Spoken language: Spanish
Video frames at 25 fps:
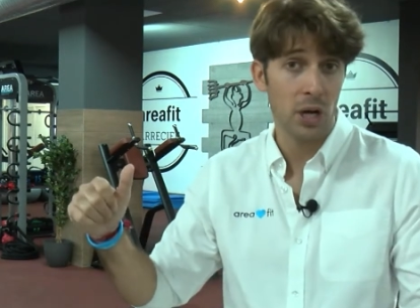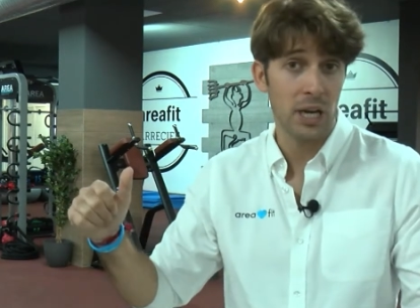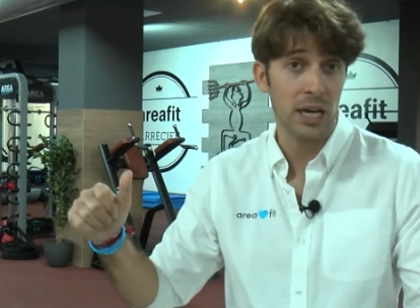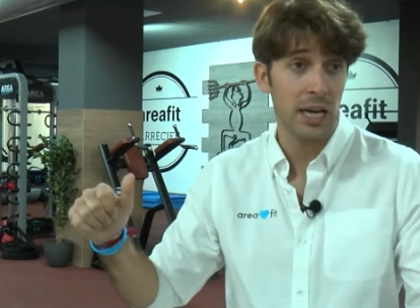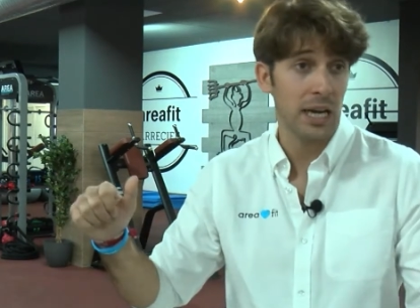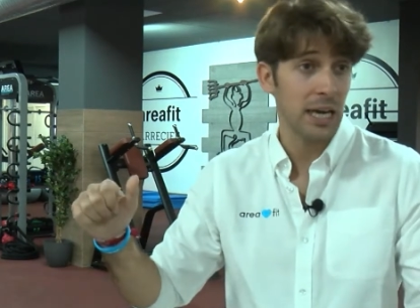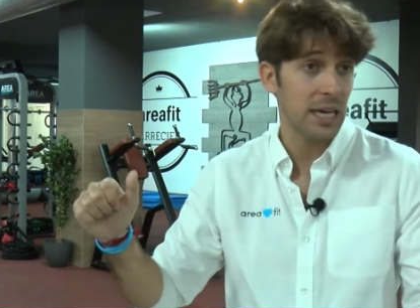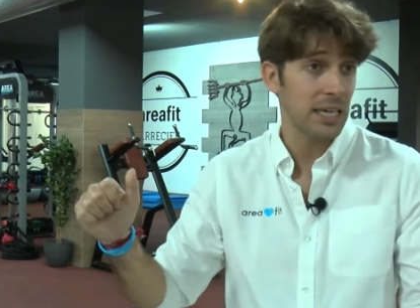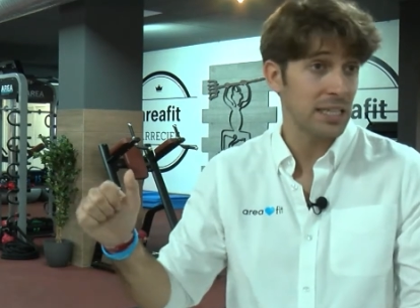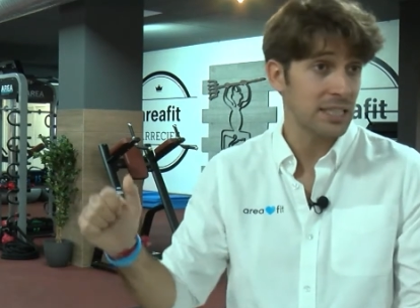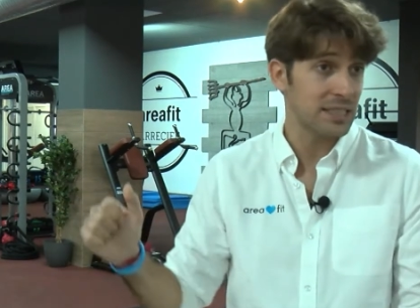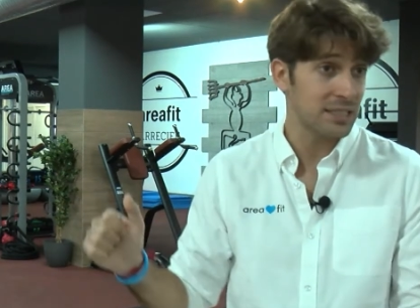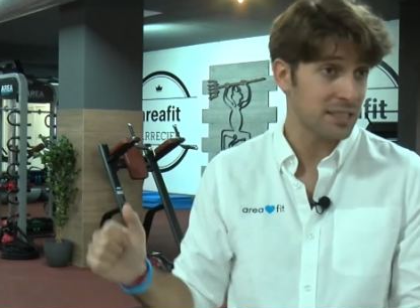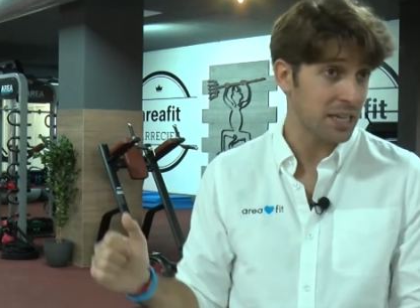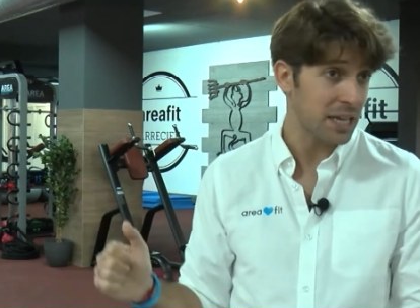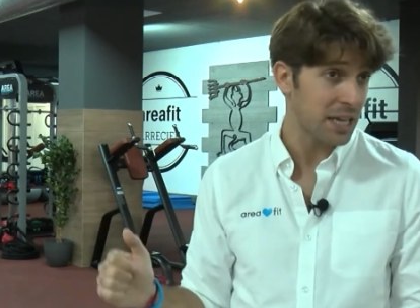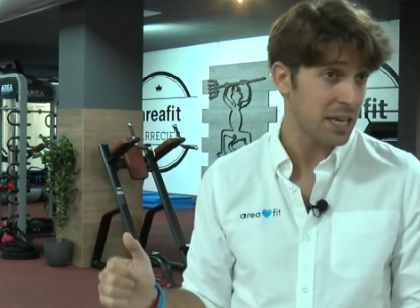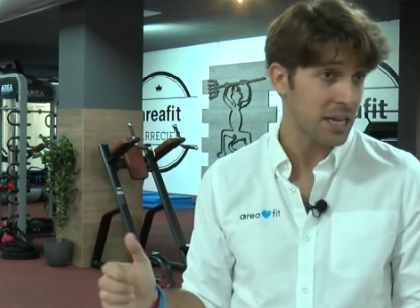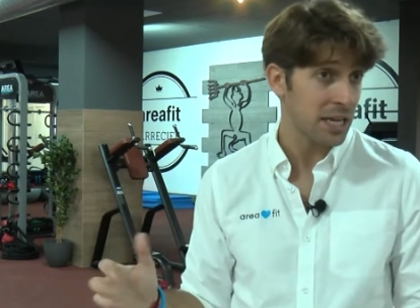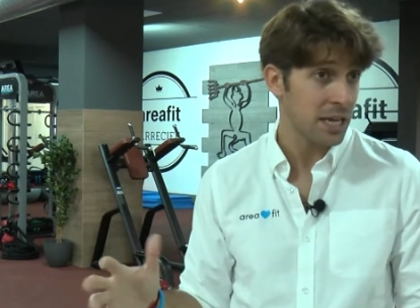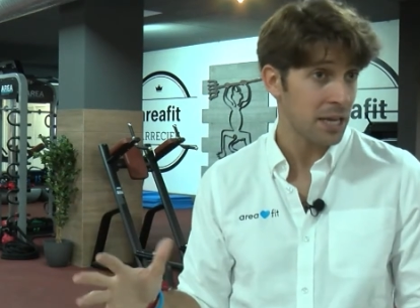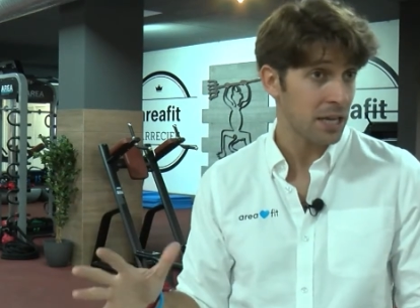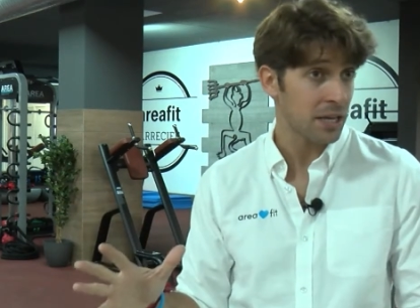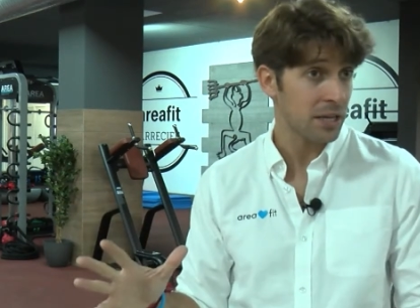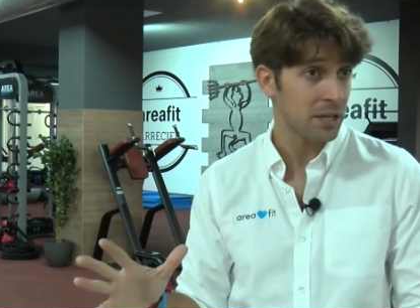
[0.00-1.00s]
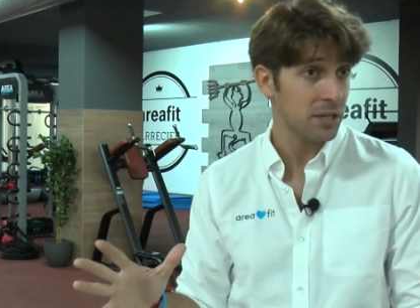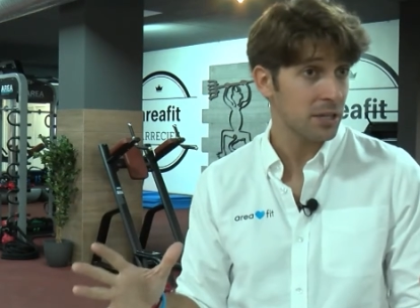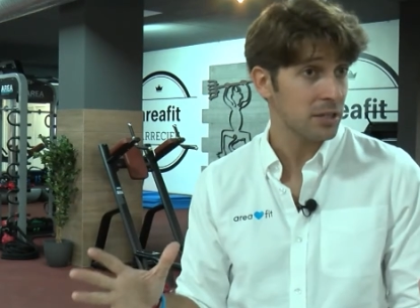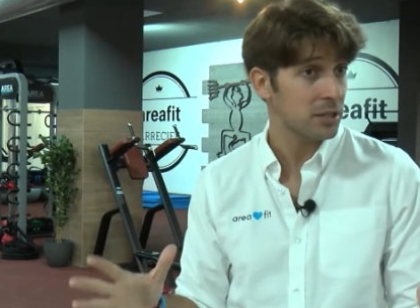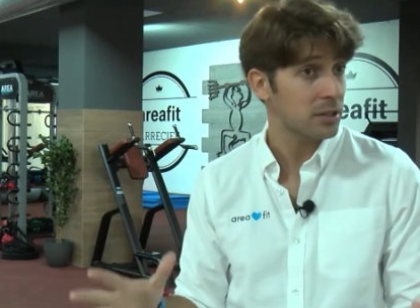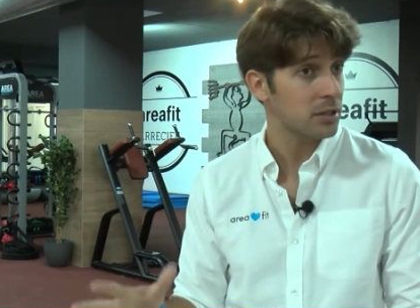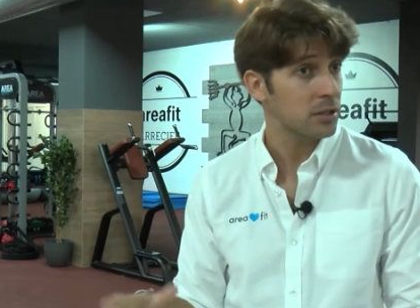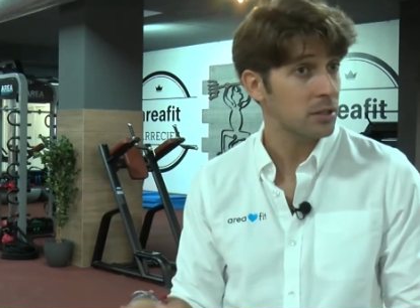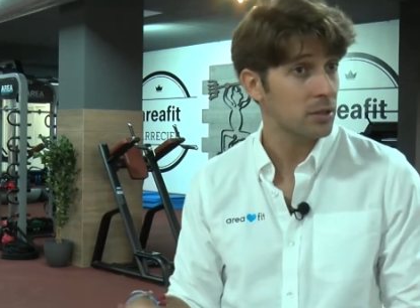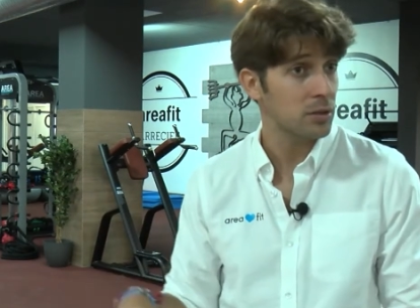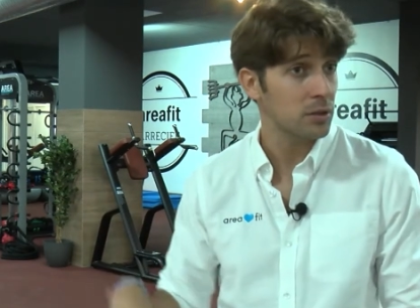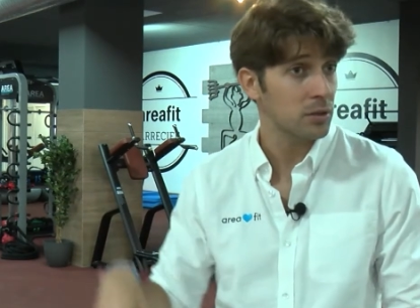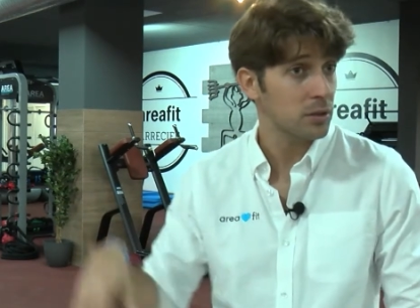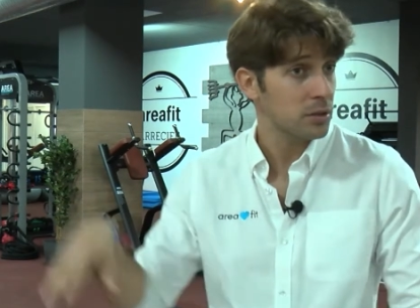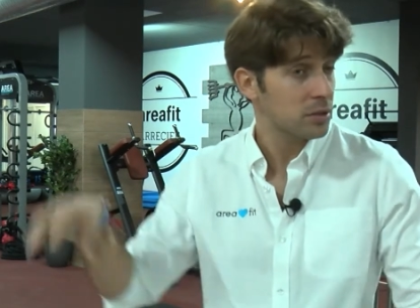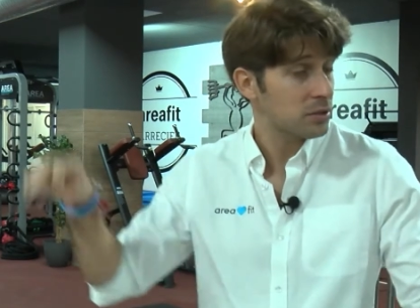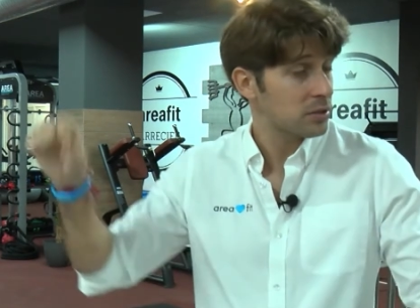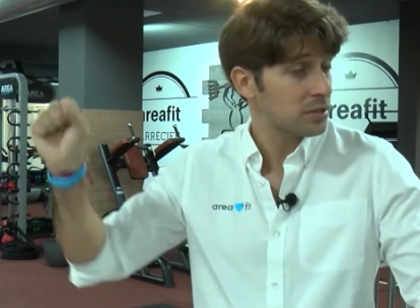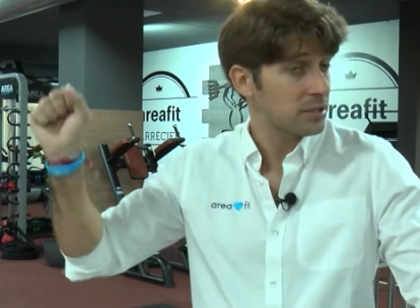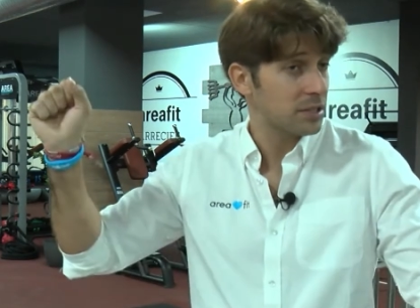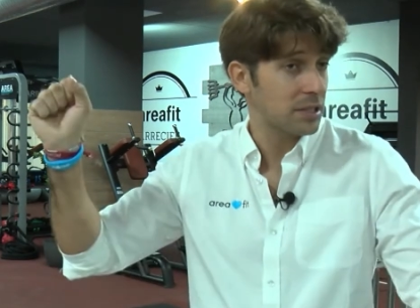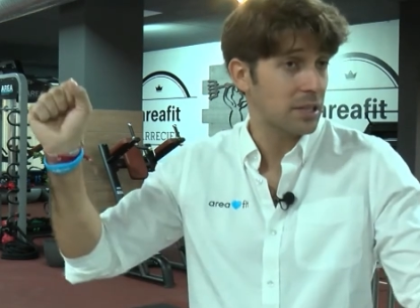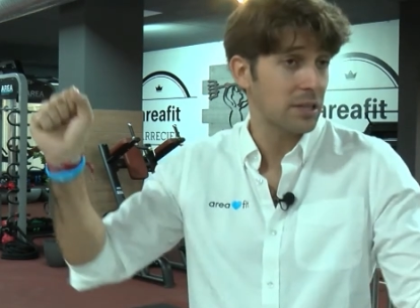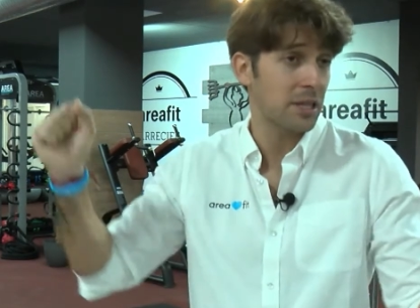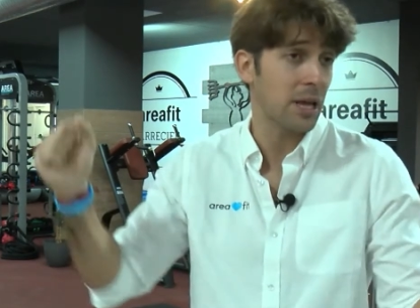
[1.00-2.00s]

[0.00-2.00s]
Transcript: que es la calistenia y,